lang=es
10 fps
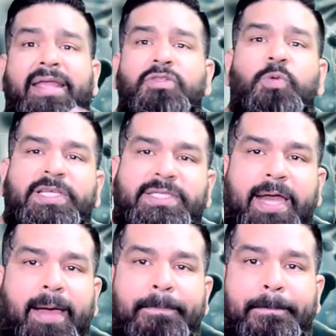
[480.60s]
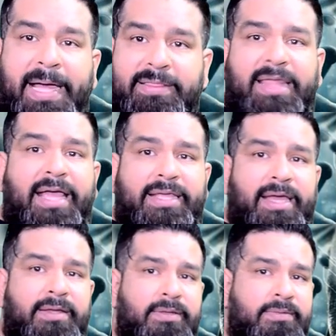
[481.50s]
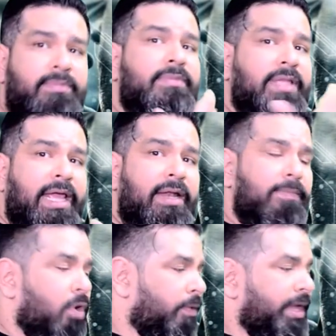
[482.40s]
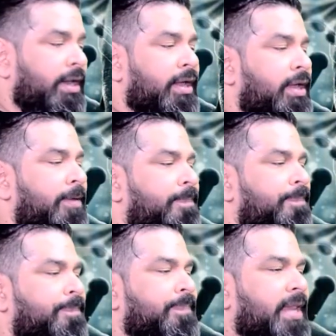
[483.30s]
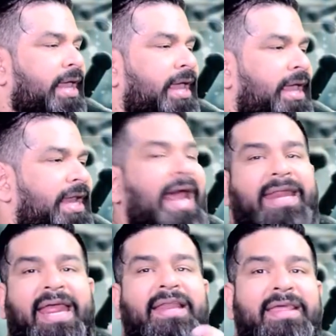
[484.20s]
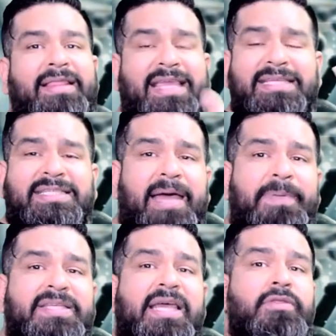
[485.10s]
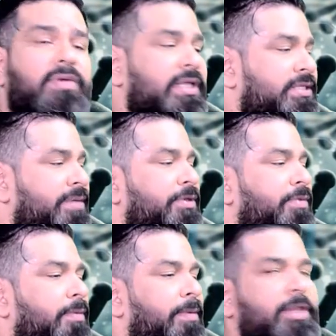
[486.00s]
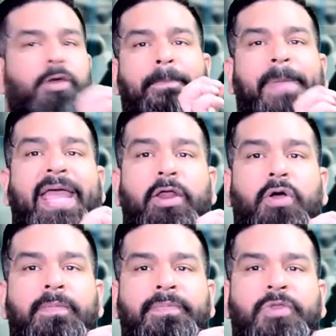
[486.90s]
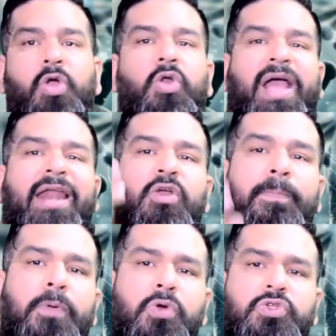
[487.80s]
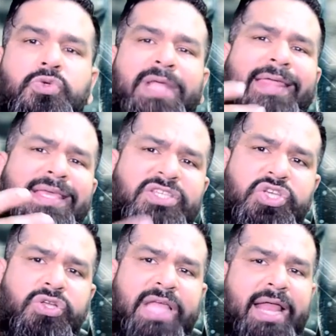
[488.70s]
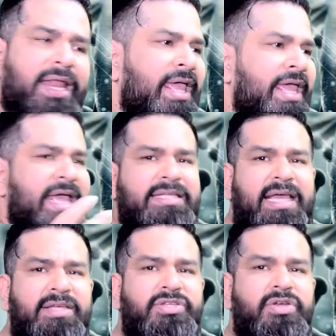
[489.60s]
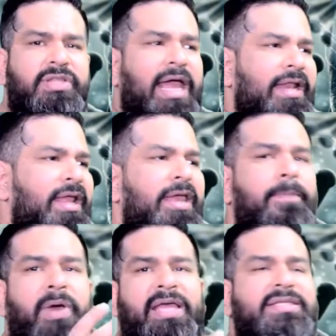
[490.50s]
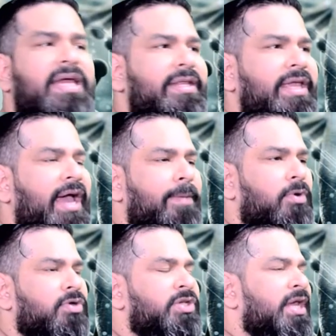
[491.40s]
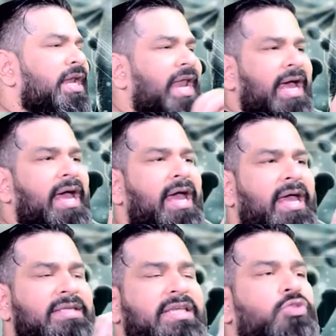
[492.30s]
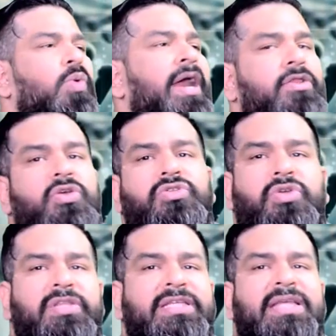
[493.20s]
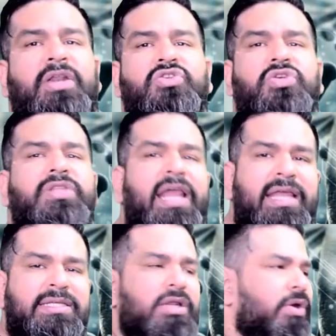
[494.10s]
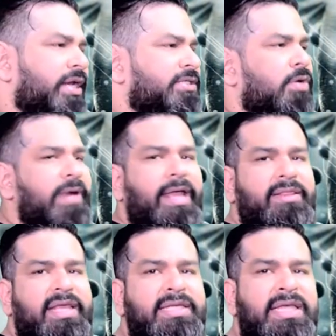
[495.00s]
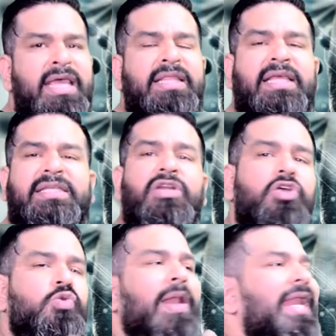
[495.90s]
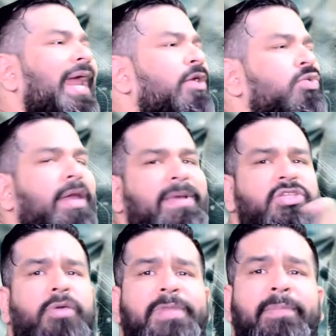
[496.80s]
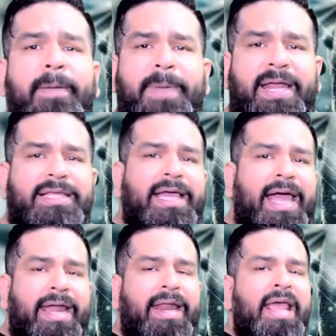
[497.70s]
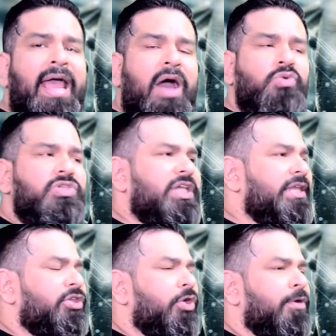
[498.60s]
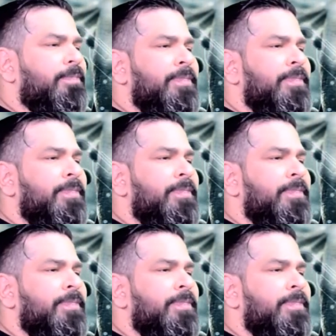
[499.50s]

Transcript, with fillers: en nuestra pantalla del móvil la realidad que está pasando en ese mismo momento, pero colocarle un plus, un adicional. Ese adicional puede ser, digamos, la, situarnos dónde están los hoteles y los restaurantes, decirnos cuál es la ruta más óptima para llegar a un sitio,